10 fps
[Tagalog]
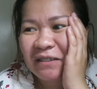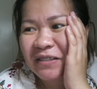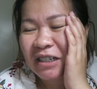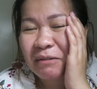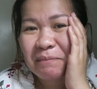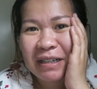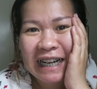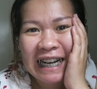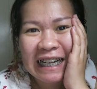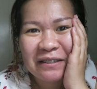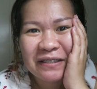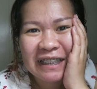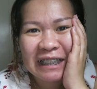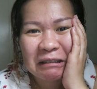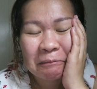Marami-rami pang
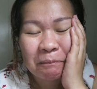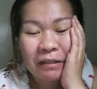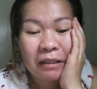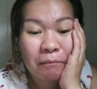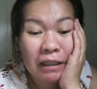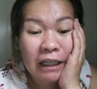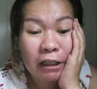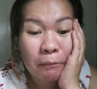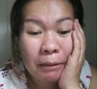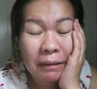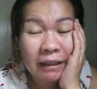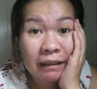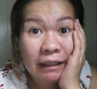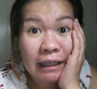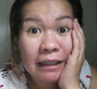gagawin eh mag-ano pa,
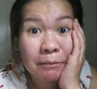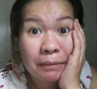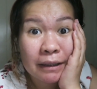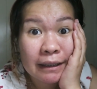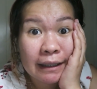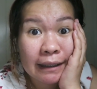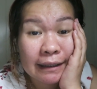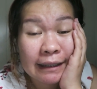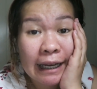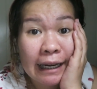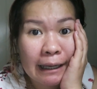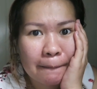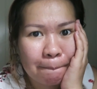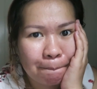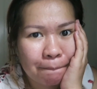magta-tiles pa sa
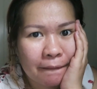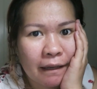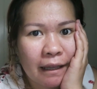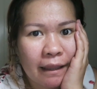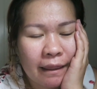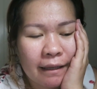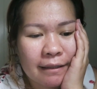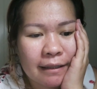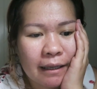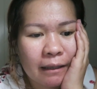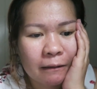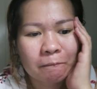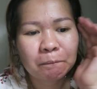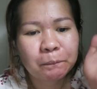sala. And then sa